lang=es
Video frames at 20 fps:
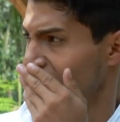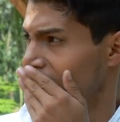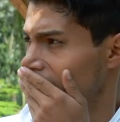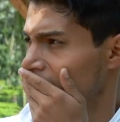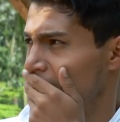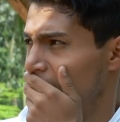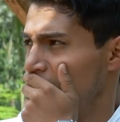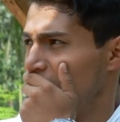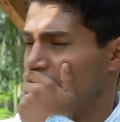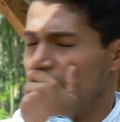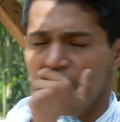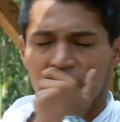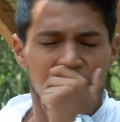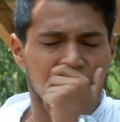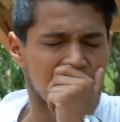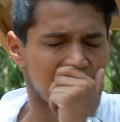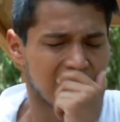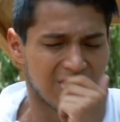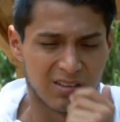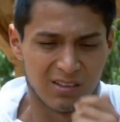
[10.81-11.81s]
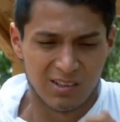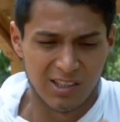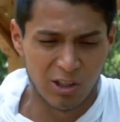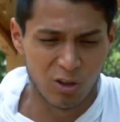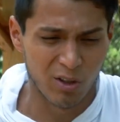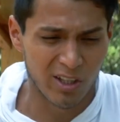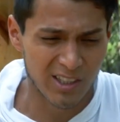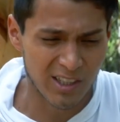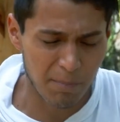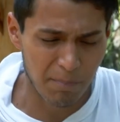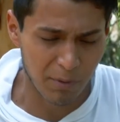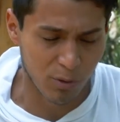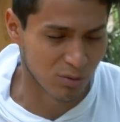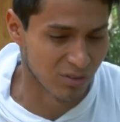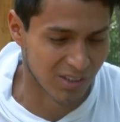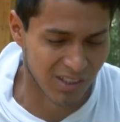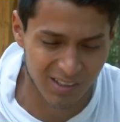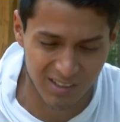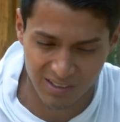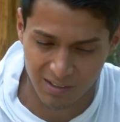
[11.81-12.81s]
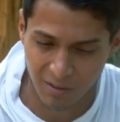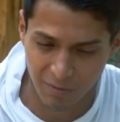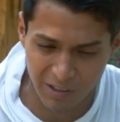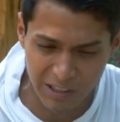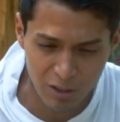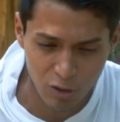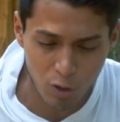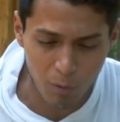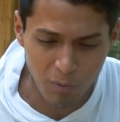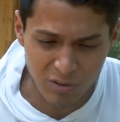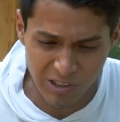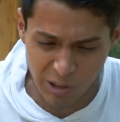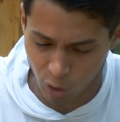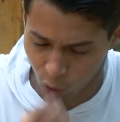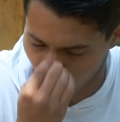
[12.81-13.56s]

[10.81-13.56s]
posada. Señorita, pero usted está bien. ¿Cómo se le